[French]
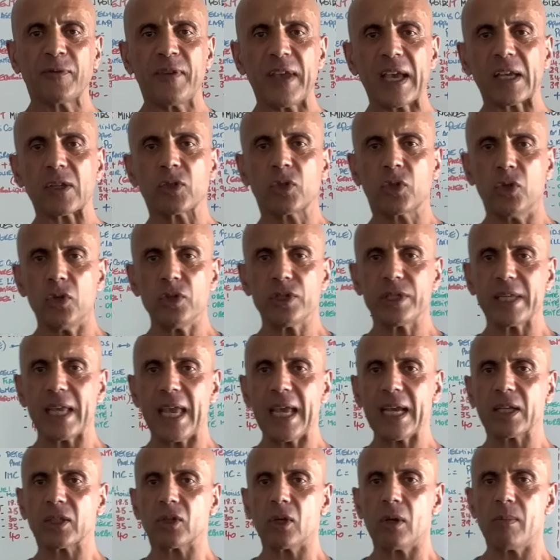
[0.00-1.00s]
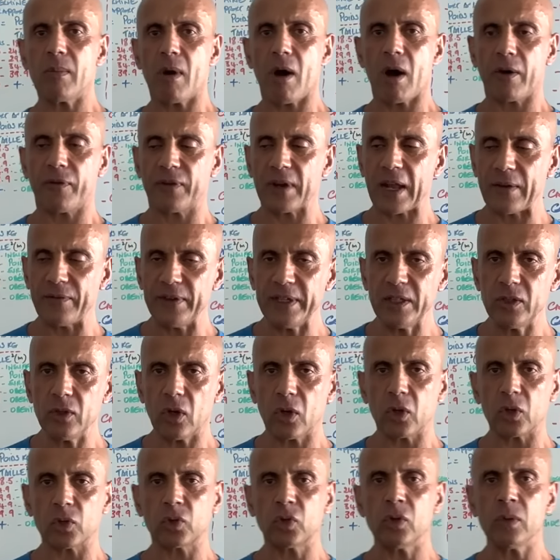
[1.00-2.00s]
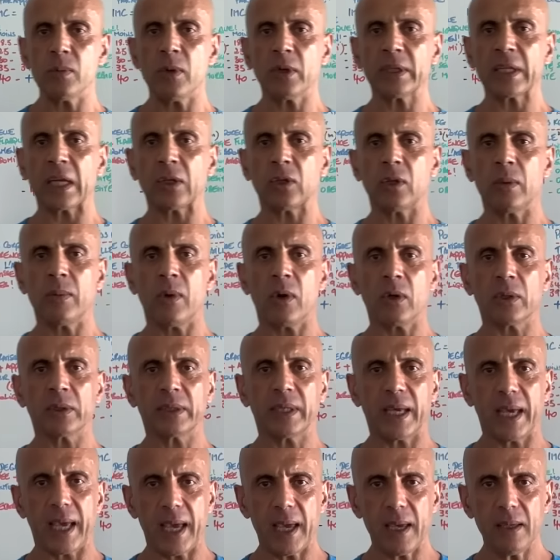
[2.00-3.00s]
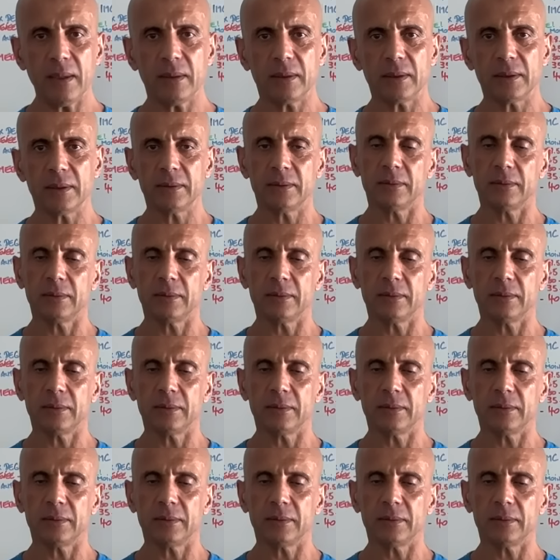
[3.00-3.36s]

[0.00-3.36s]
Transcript: versus ectomorphe, la vidéo que tout le monde a demandé,